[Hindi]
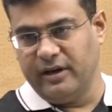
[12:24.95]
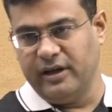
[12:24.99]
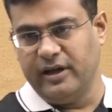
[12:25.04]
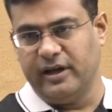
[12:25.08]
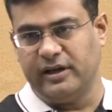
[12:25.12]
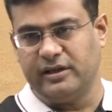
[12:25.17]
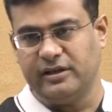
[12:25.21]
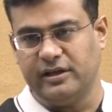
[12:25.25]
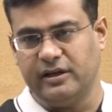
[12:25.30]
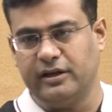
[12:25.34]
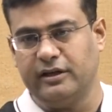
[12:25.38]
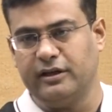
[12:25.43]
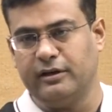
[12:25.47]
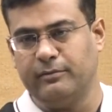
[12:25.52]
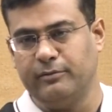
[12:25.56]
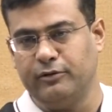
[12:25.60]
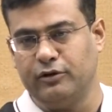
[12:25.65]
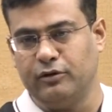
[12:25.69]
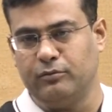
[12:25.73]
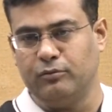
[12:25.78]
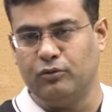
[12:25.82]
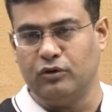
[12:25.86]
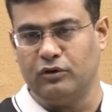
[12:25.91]
रिएक्शन की तभी
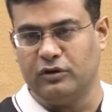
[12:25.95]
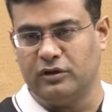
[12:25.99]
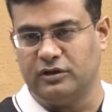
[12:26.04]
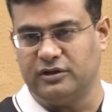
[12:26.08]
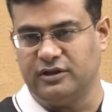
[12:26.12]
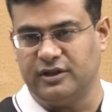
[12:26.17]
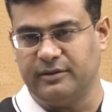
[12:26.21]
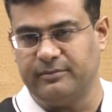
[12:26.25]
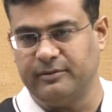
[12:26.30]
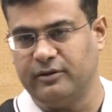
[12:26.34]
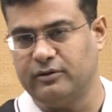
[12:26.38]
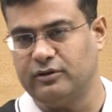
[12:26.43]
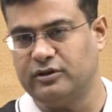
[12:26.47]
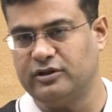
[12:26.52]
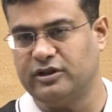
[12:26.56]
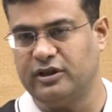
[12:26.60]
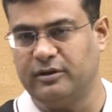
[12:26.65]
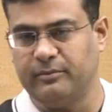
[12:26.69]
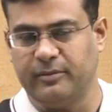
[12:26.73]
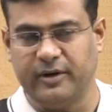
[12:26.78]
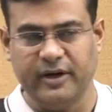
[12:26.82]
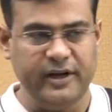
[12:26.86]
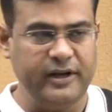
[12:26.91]
तो मोल कॉन्सेप्ट के
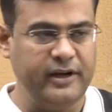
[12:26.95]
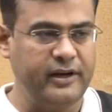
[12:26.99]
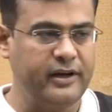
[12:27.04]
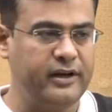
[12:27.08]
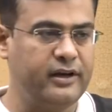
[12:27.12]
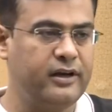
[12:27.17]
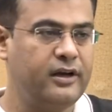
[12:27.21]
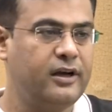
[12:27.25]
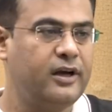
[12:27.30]
क्वेश्चन बनेंगे